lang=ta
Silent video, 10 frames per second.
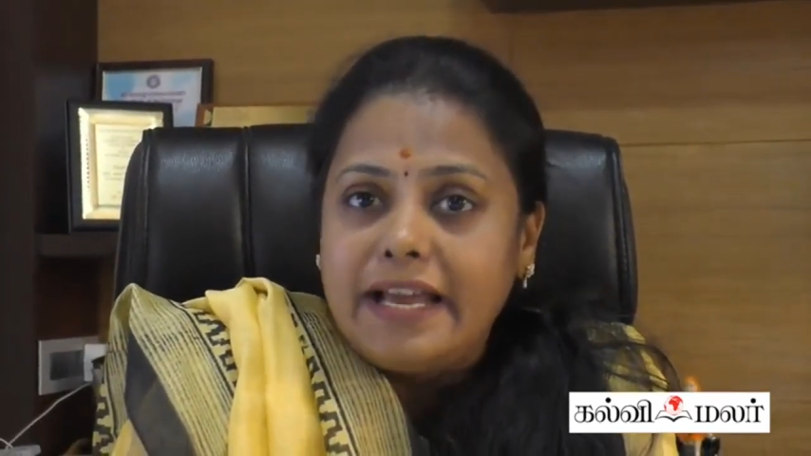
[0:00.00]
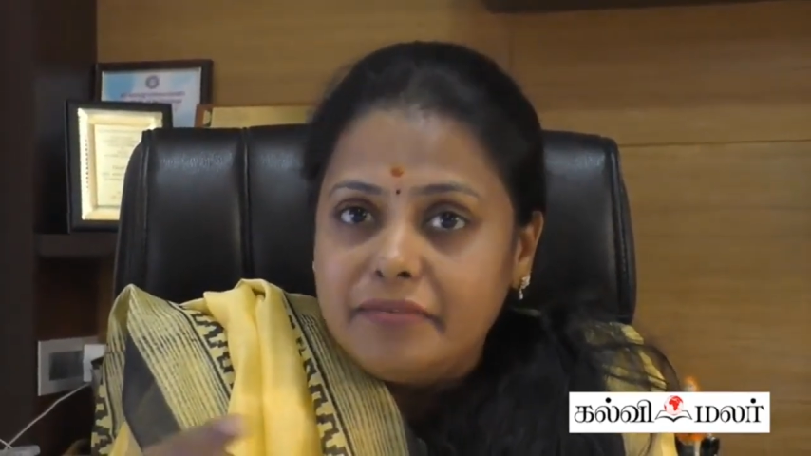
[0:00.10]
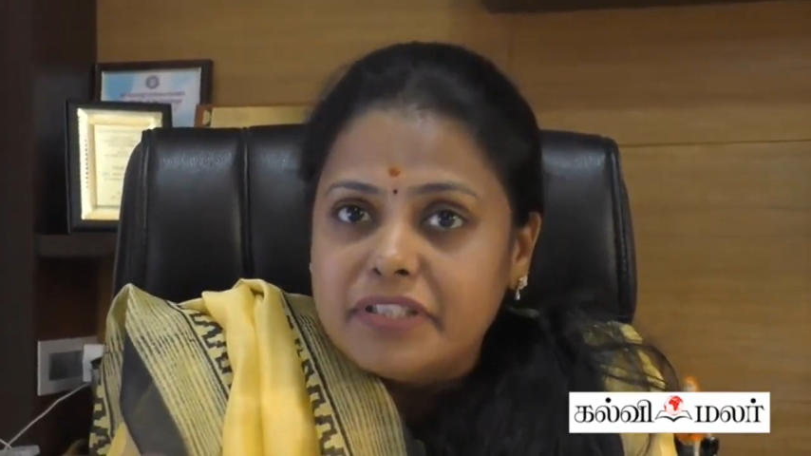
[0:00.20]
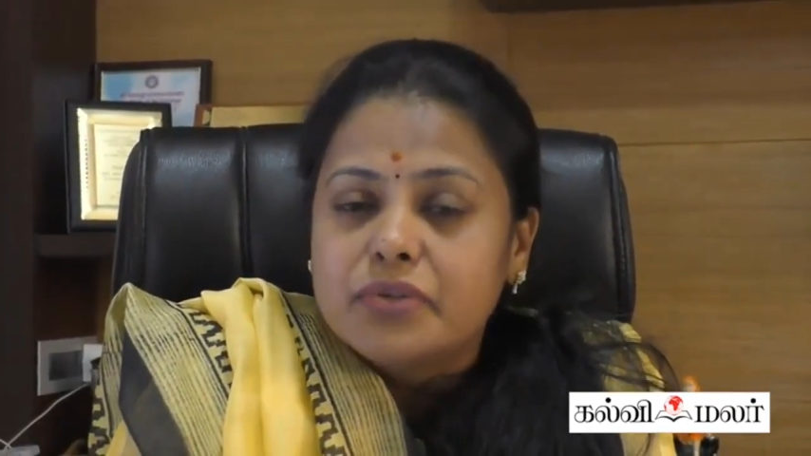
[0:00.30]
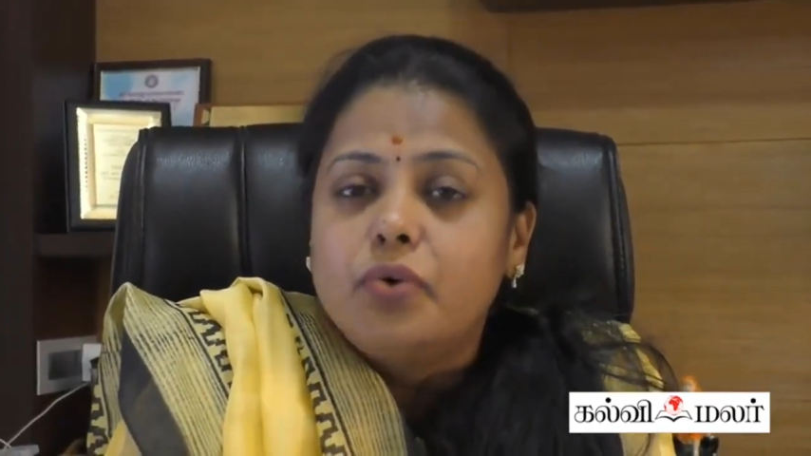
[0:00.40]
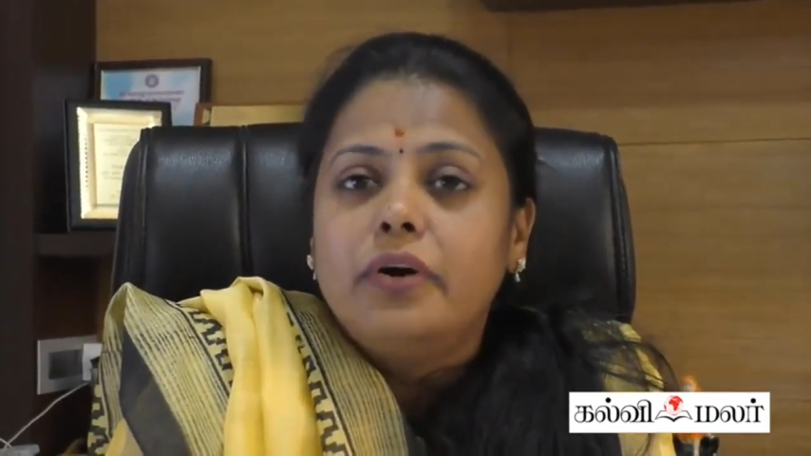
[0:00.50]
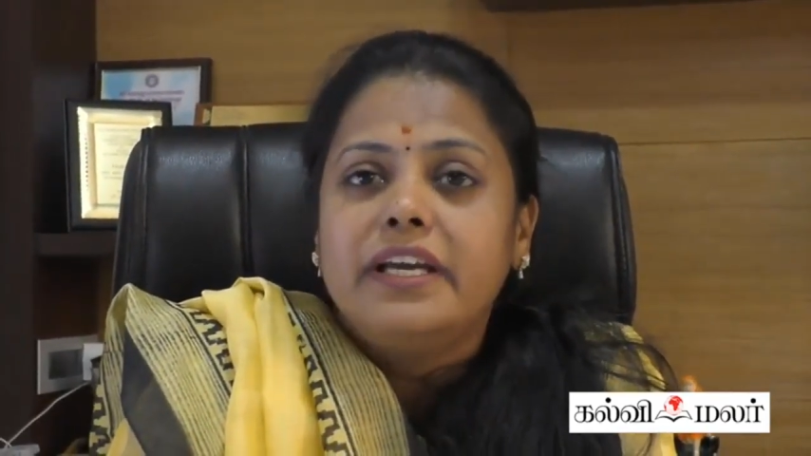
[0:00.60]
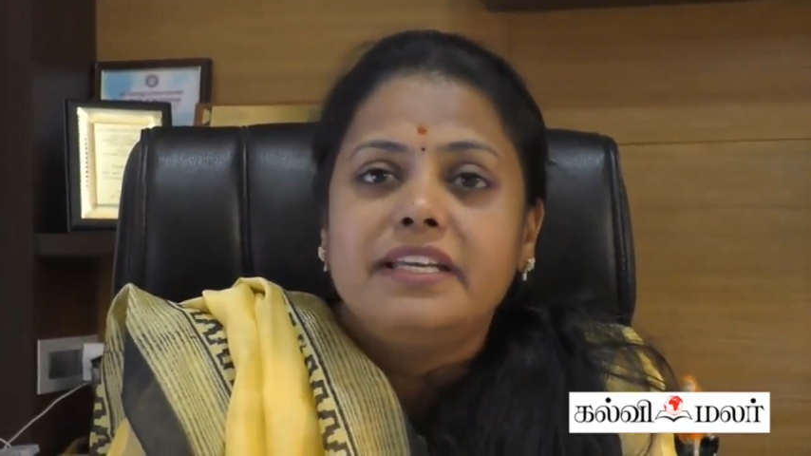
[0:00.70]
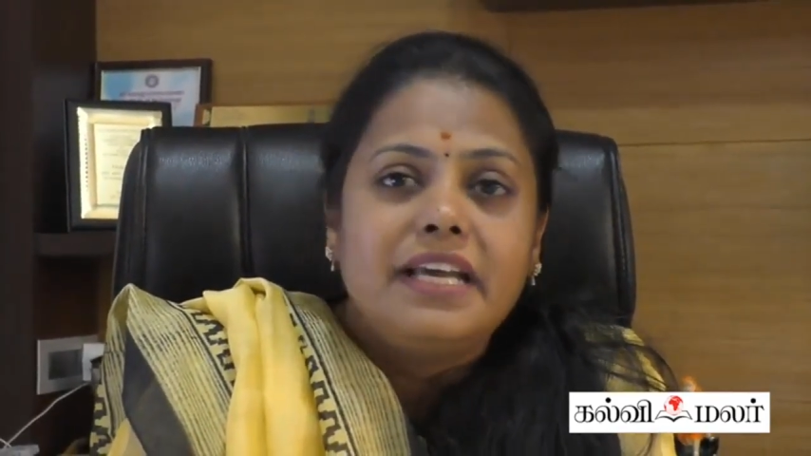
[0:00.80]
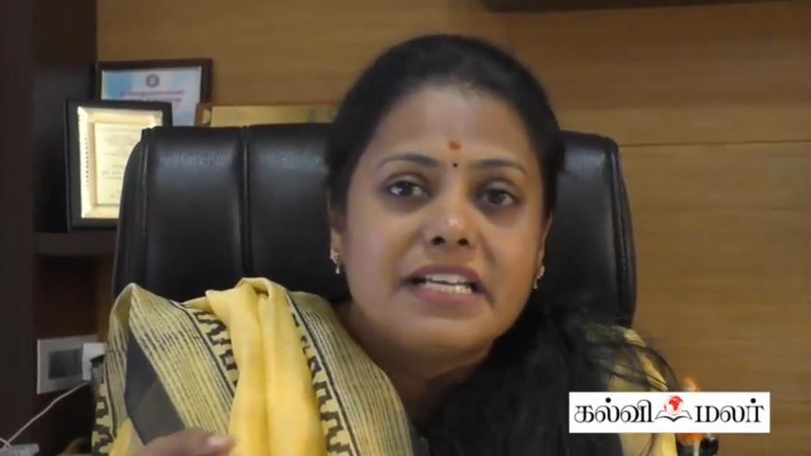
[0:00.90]
அண்ட் வித் கோ
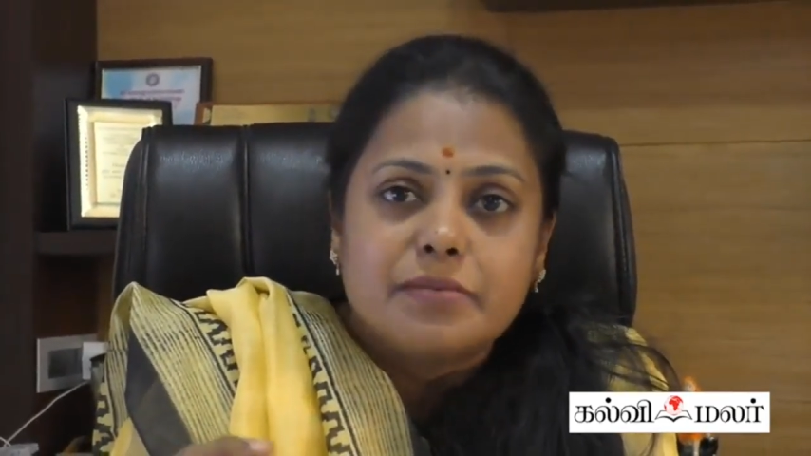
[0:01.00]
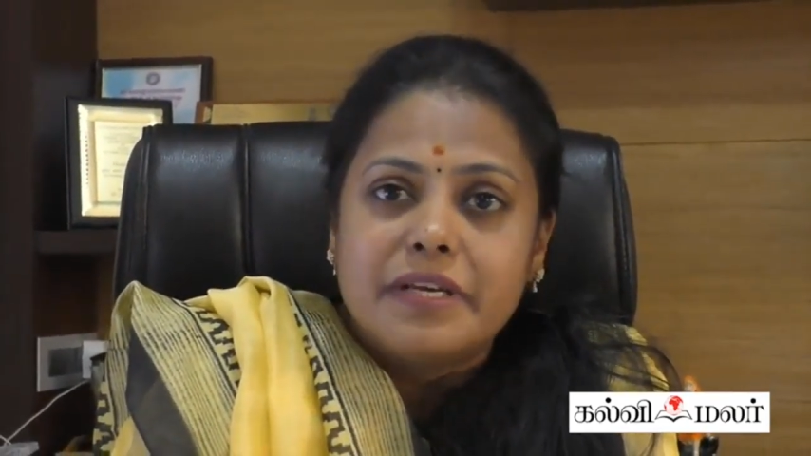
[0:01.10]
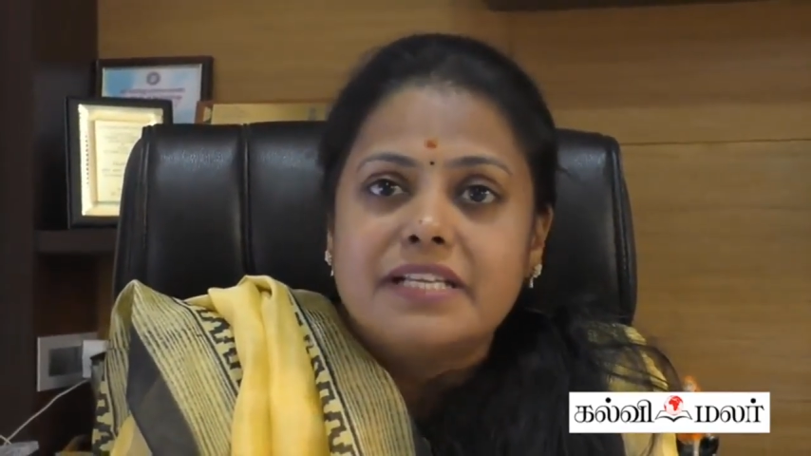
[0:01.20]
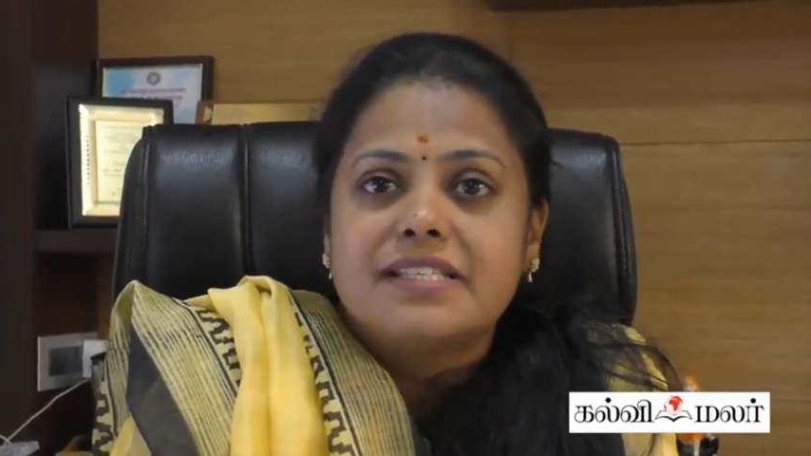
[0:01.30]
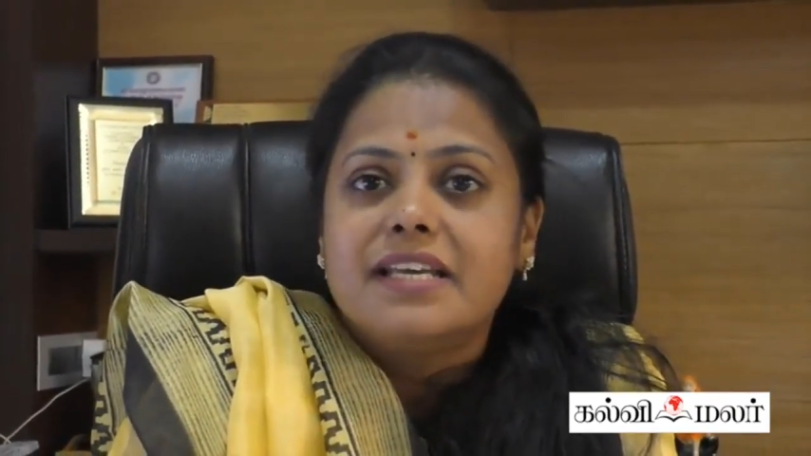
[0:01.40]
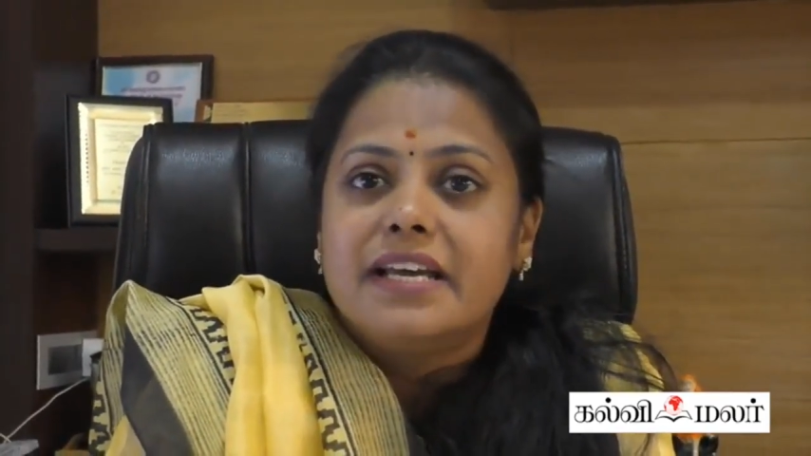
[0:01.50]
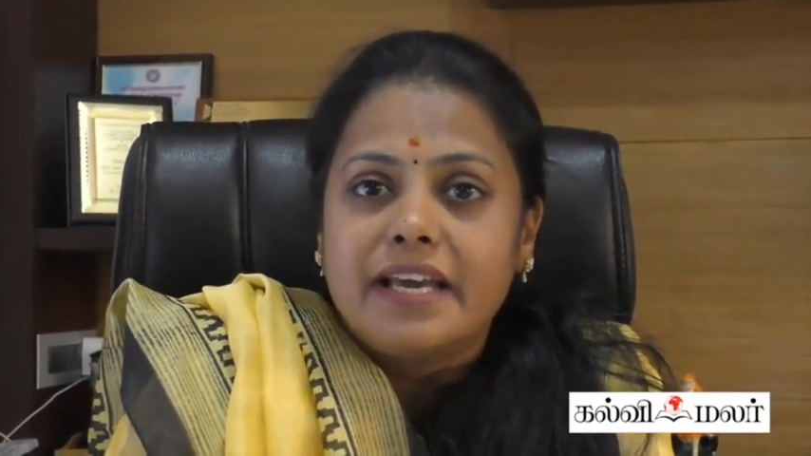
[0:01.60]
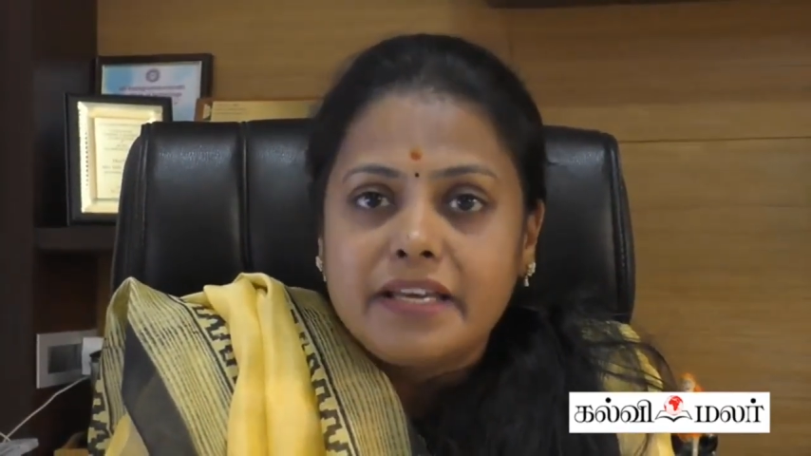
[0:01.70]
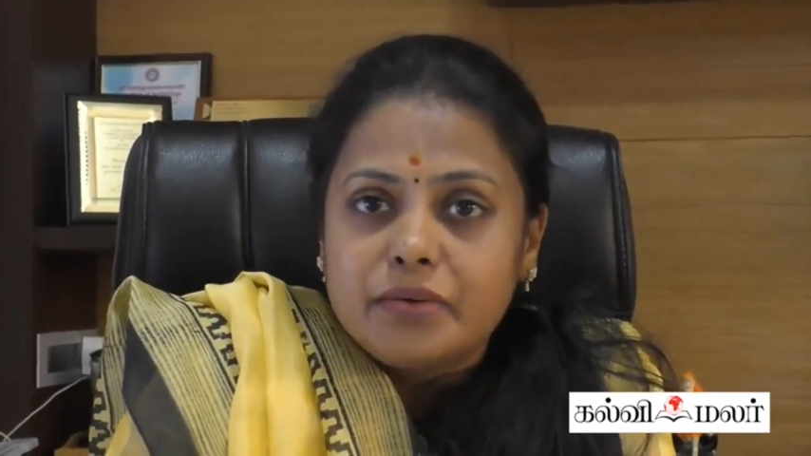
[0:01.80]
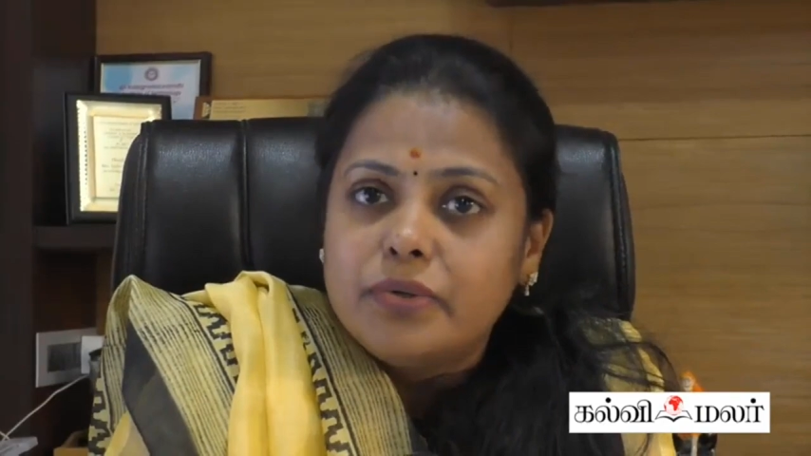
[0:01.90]
இந்தியா அஸ் வெல்
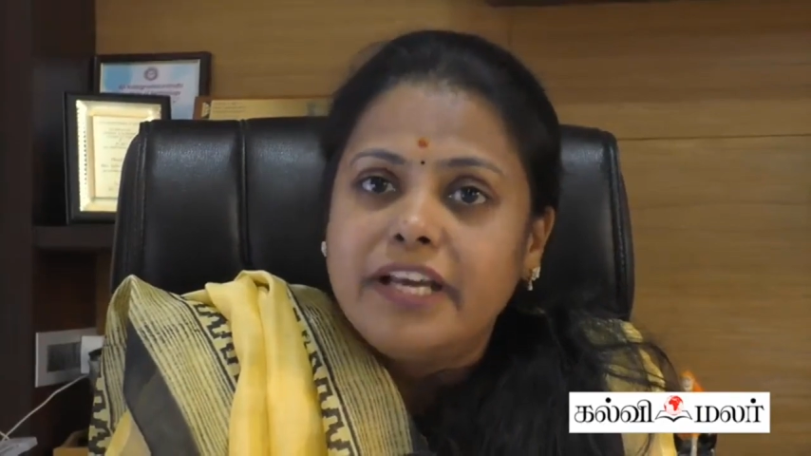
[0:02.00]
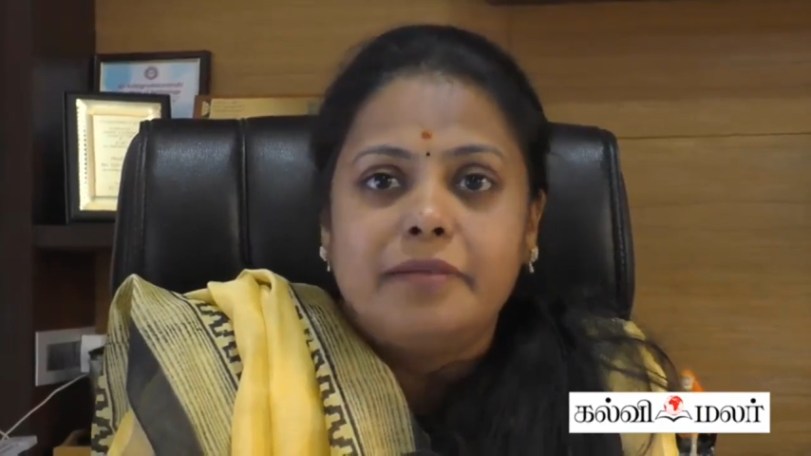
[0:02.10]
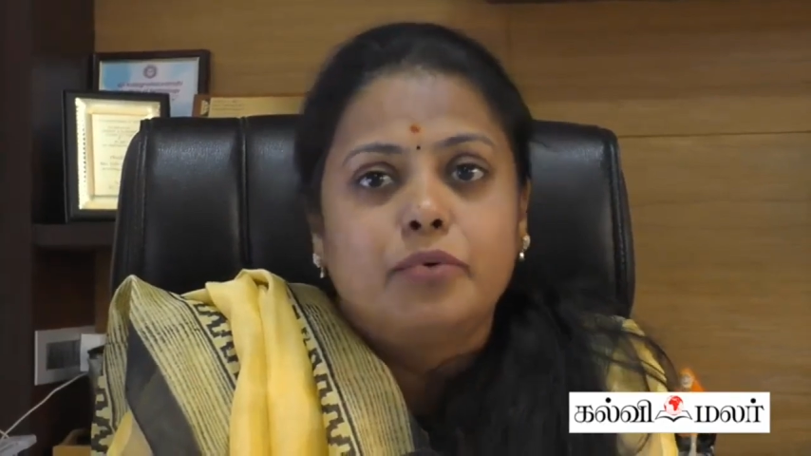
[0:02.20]
சிஐஐ கூட